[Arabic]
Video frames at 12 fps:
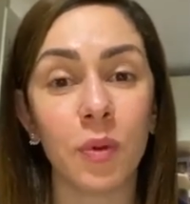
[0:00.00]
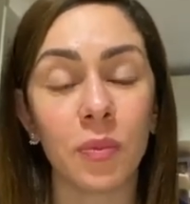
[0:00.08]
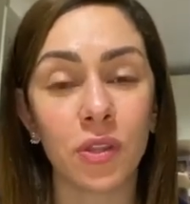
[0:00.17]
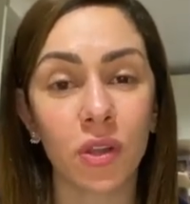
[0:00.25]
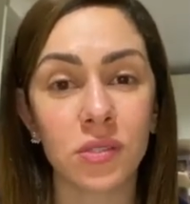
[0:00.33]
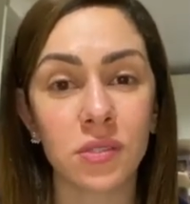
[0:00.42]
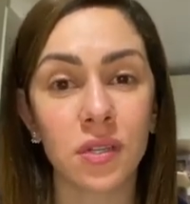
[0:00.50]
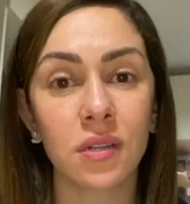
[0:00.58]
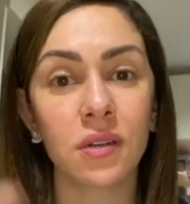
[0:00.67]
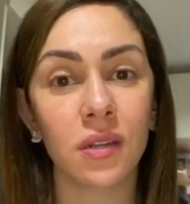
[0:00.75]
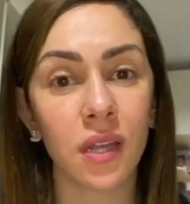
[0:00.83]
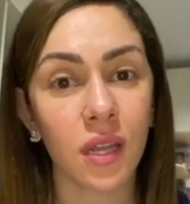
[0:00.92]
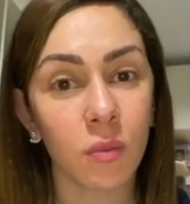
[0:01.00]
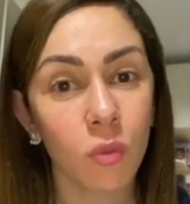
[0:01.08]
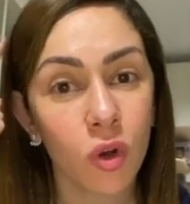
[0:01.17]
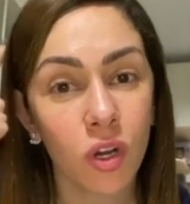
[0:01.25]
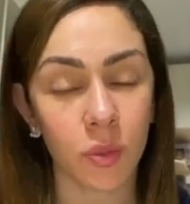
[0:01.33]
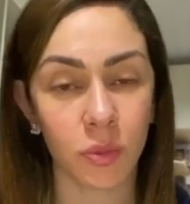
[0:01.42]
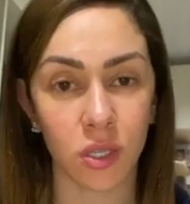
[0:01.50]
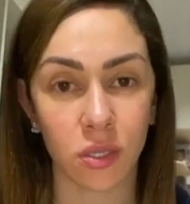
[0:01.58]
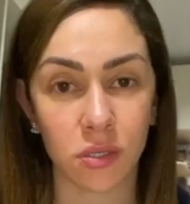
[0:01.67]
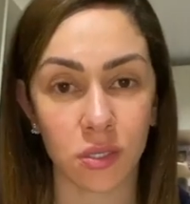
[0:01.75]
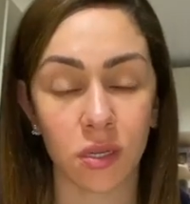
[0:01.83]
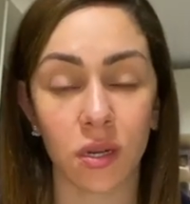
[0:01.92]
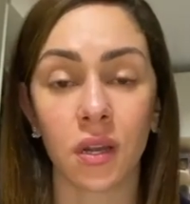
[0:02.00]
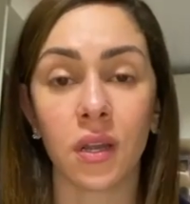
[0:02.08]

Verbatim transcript: بيتأثر المخ بيتأثر